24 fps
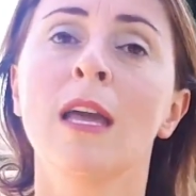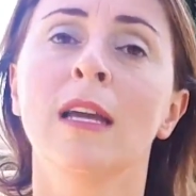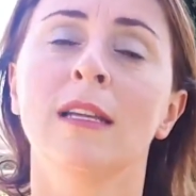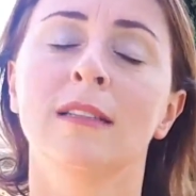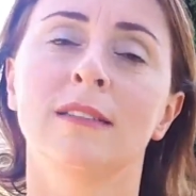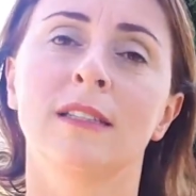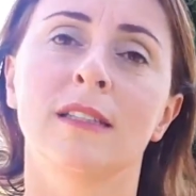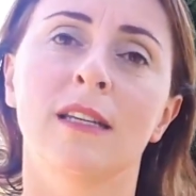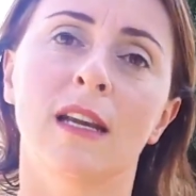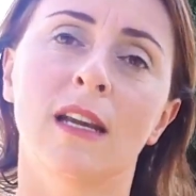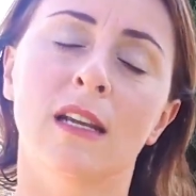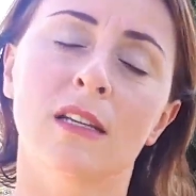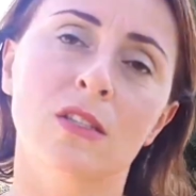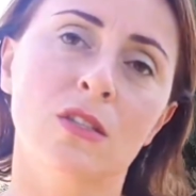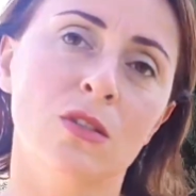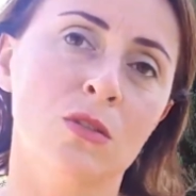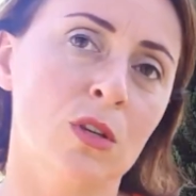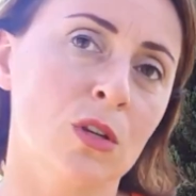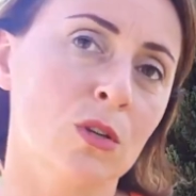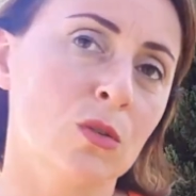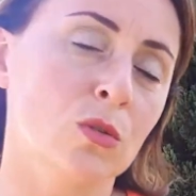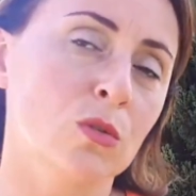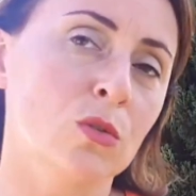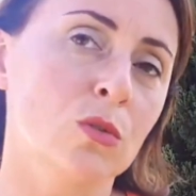di
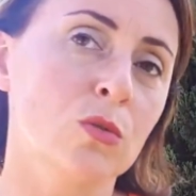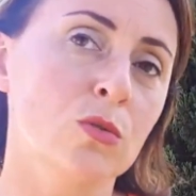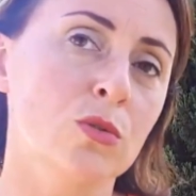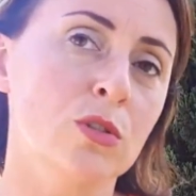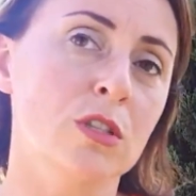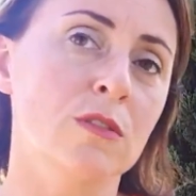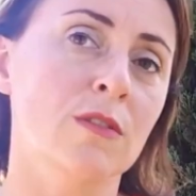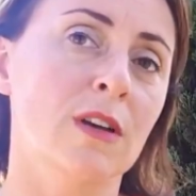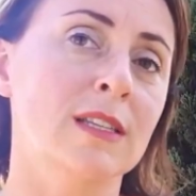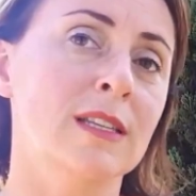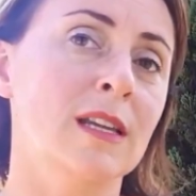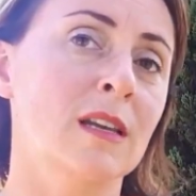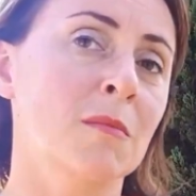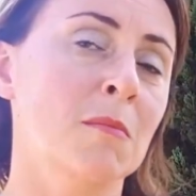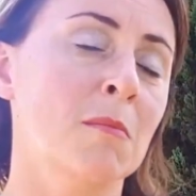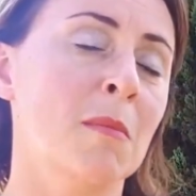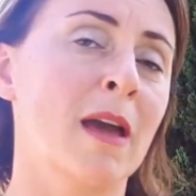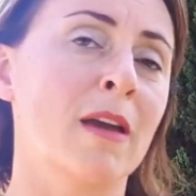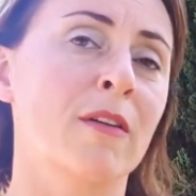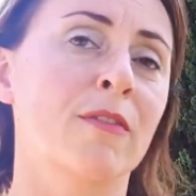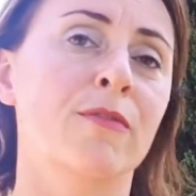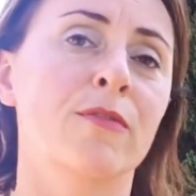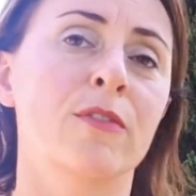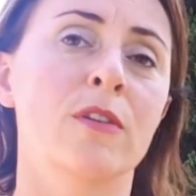relazione conclusiva del
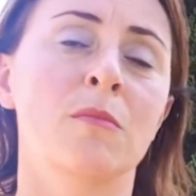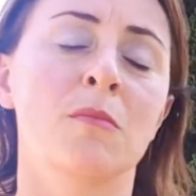MEF,